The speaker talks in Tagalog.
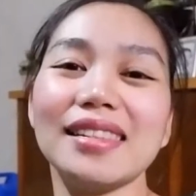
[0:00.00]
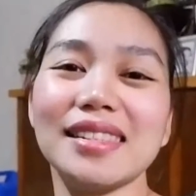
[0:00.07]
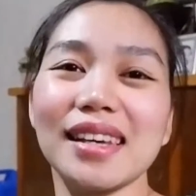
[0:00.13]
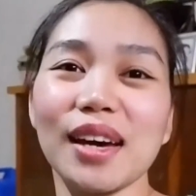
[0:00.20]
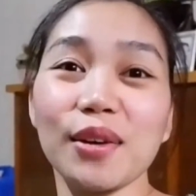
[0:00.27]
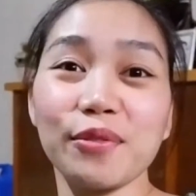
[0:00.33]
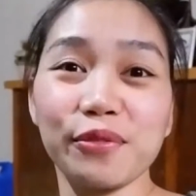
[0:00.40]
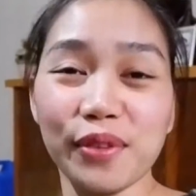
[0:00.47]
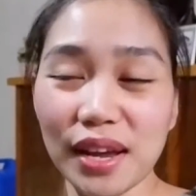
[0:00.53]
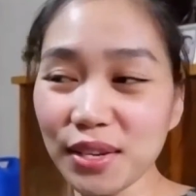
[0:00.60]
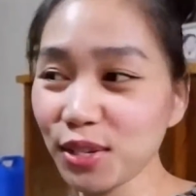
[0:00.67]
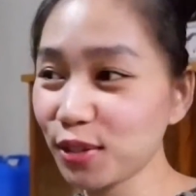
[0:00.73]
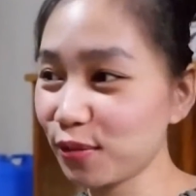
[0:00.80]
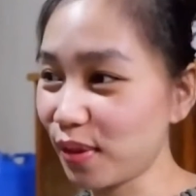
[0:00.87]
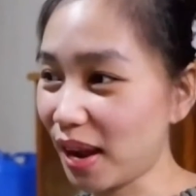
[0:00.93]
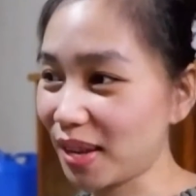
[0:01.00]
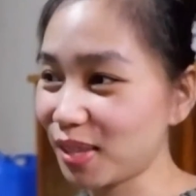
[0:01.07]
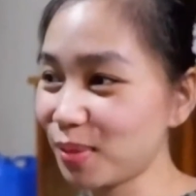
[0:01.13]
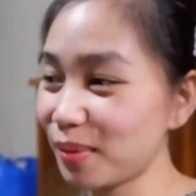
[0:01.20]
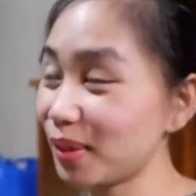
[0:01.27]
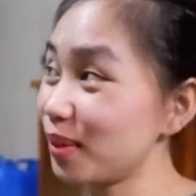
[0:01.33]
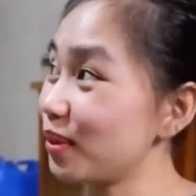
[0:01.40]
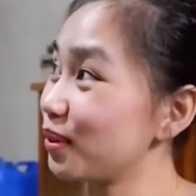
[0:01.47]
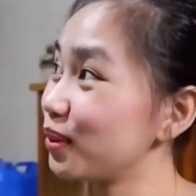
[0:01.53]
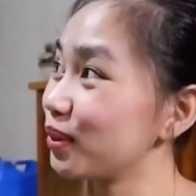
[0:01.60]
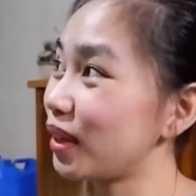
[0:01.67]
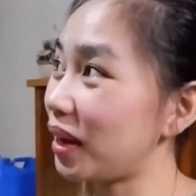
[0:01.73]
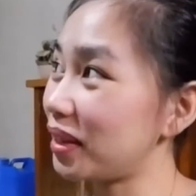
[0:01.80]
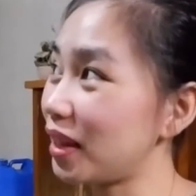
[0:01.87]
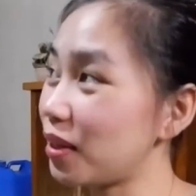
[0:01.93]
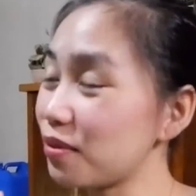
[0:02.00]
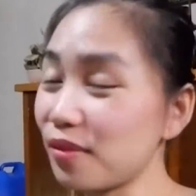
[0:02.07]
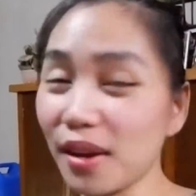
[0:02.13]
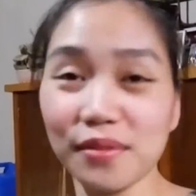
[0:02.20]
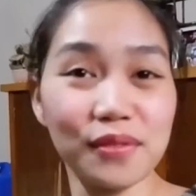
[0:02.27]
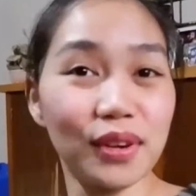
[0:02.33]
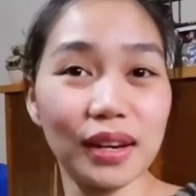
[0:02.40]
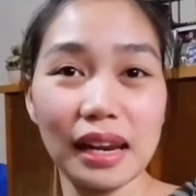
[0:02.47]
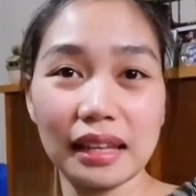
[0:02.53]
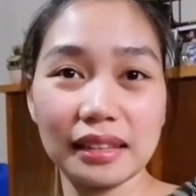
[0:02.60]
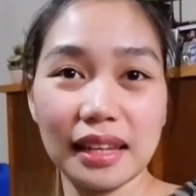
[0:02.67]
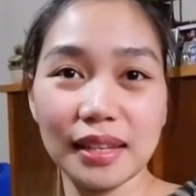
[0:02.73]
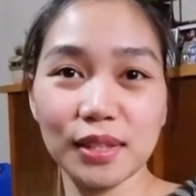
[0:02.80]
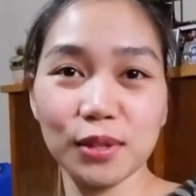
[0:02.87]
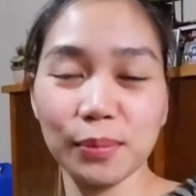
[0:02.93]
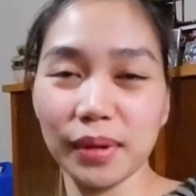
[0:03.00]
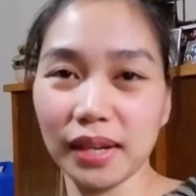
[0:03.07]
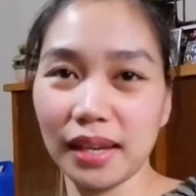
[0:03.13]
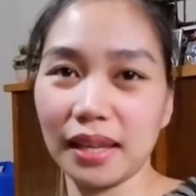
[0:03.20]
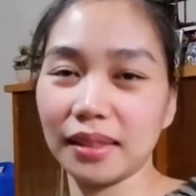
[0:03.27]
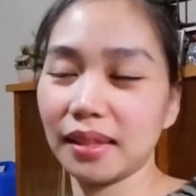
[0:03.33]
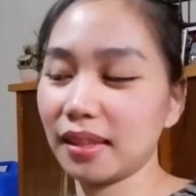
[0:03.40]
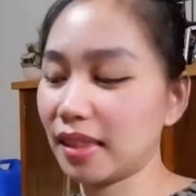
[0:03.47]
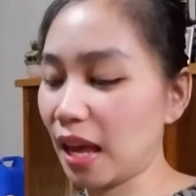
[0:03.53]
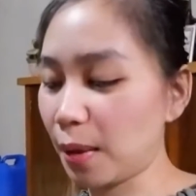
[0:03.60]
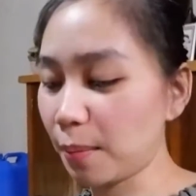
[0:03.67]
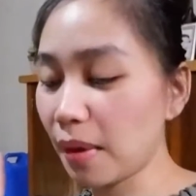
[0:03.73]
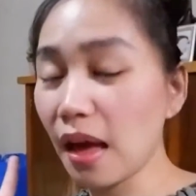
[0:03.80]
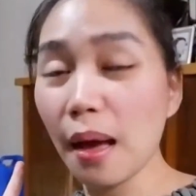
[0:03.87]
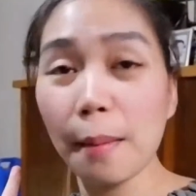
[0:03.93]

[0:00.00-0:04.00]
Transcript: At saka french fries. Magluluto tayo dahil 5 o'clock na it's merienda time.